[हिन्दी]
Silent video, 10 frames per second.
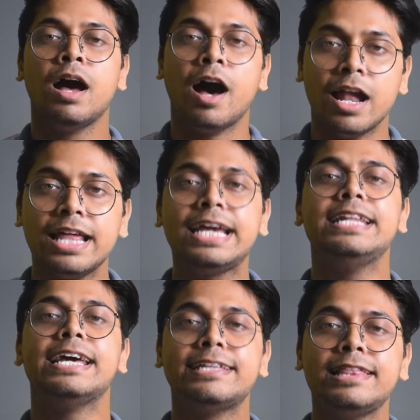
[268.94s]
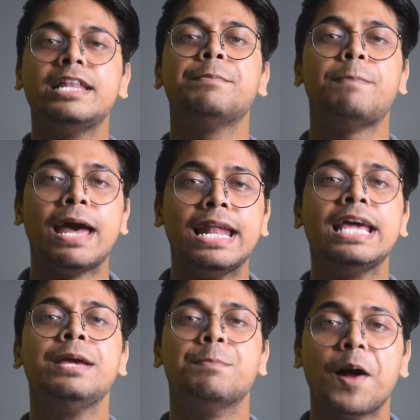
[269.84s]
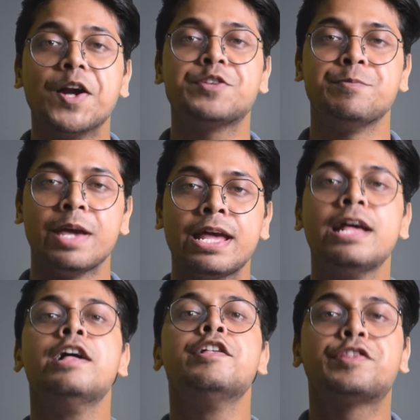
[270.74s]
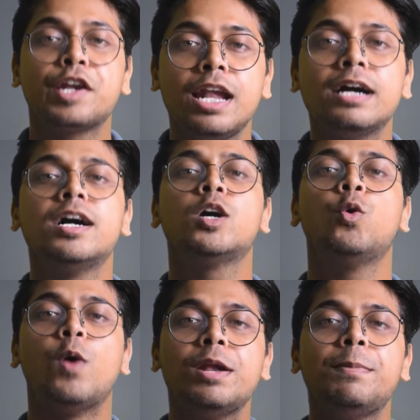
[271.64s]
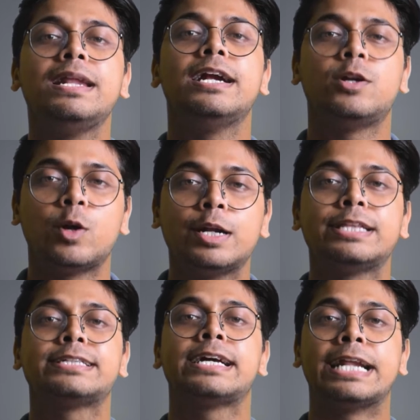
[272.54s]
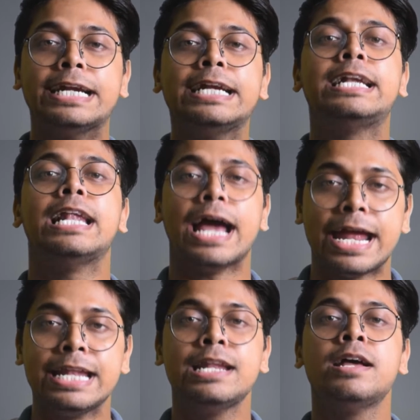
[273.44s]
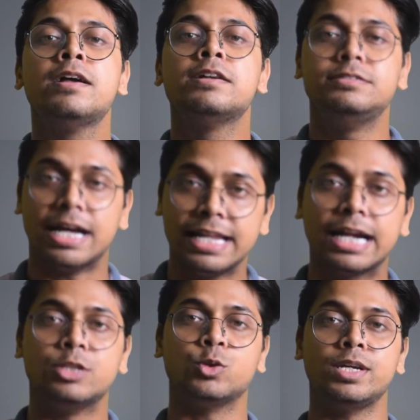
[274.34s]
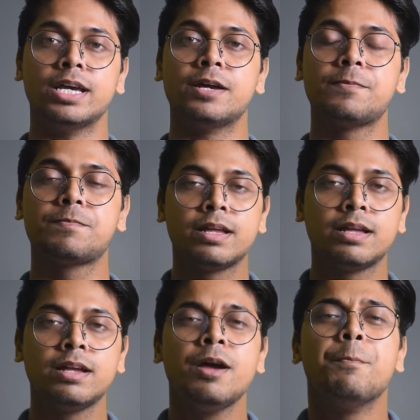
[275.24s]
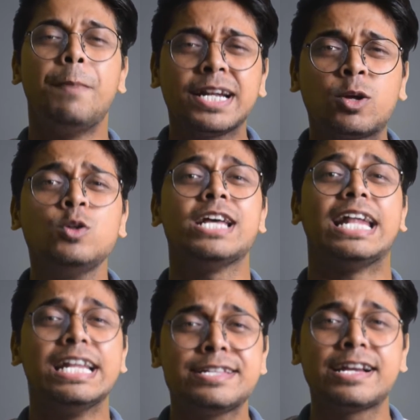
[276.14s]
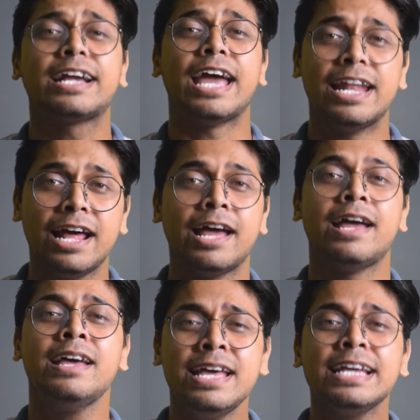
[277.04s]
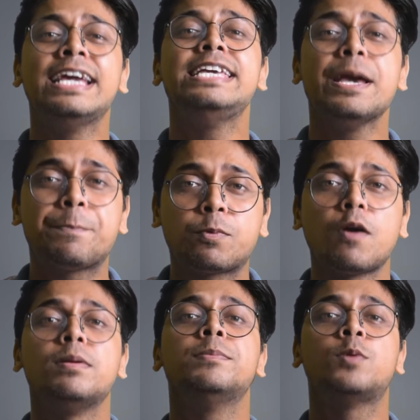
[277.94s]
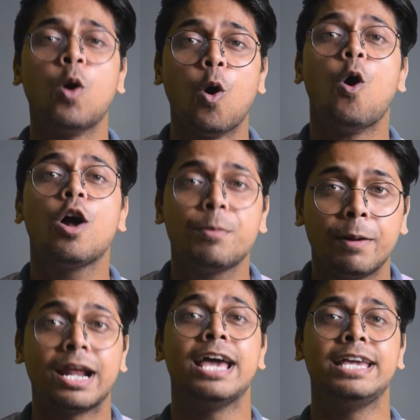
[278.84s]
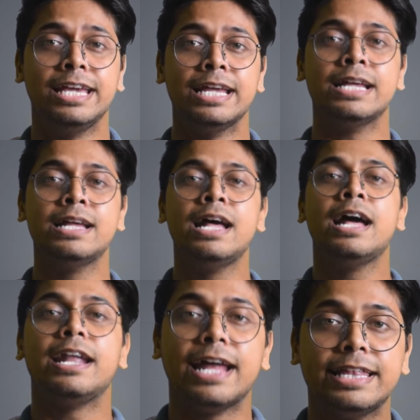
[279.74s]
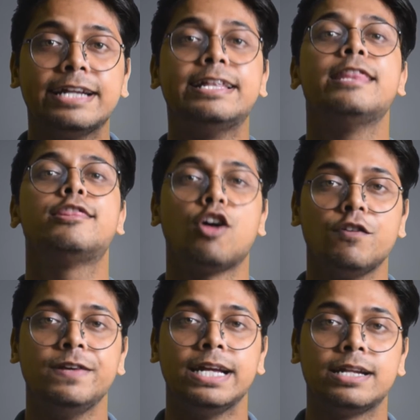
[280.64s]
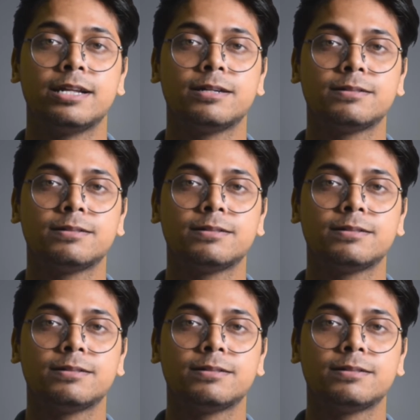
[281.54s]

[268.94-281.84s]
हालांकि नई दिल्ली ने पहले ही मार्च में श्रीलंका को वन बिलियन डॉलर तक के क्रेडिट लाइन जारी कर चुकी है बट कुछ एनालिस्ट का कहना है कि यह प्रॉब्लम को और बढ़ाएगी रैदर देन सॉल्विंग इट